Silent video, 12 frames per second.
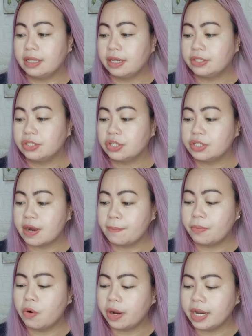na
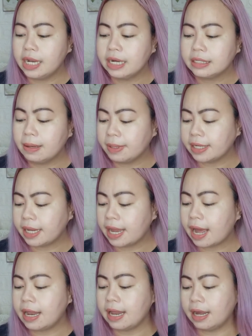nagsha-shampoo, okay lang naman
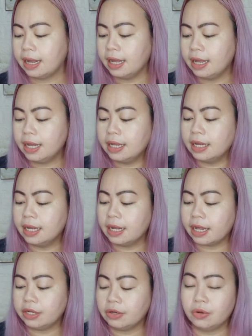kaya lang
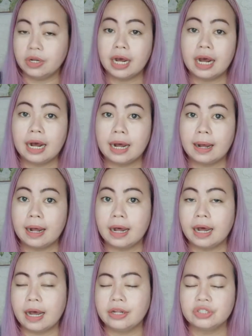ano,
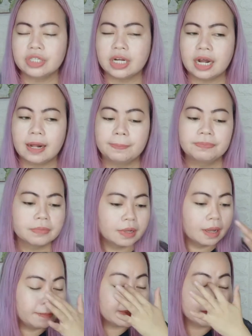nakaka, ano siya,
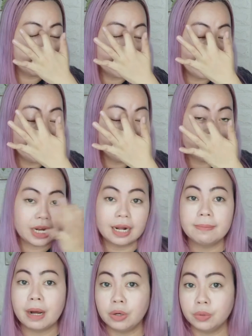mas madali
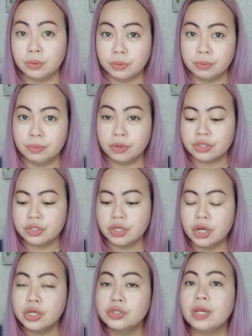siyang mauubos.
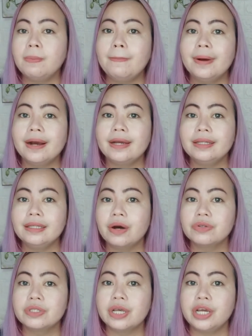So, ipapakita
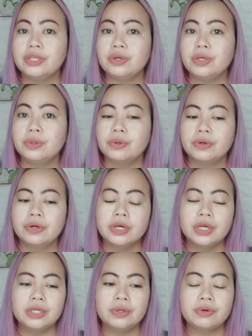ko sa inyo yung
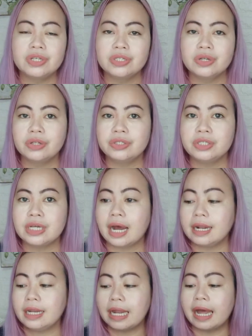yung result
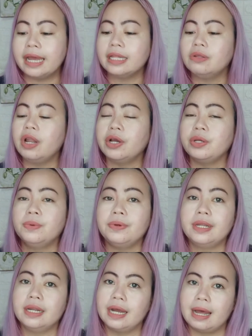niya na ito lang yung
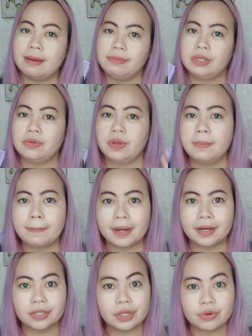ginagamit nyo.
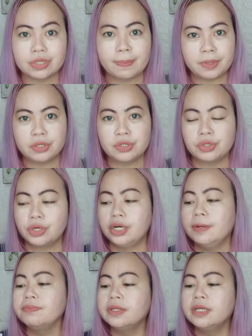Ipapakita ko sa picture